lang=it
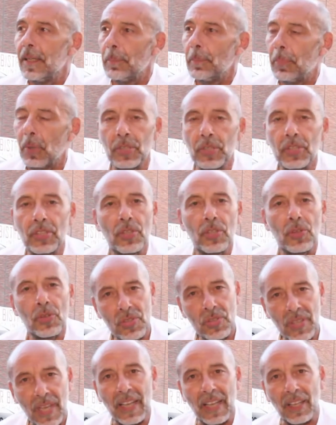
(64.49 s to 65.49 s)
poi ti
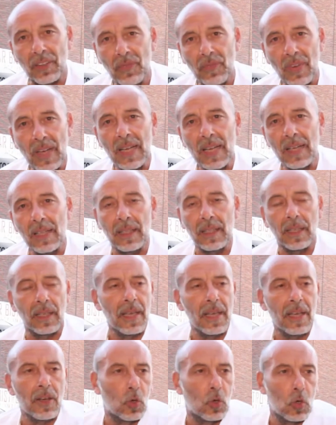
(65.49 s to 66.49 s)
osserva
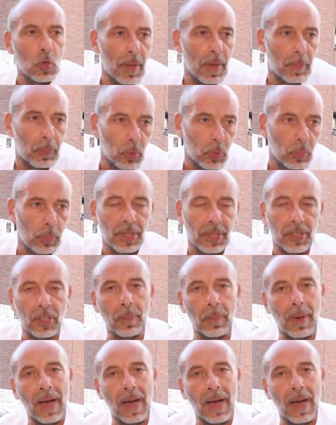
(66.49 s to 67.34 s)
e come pubblico,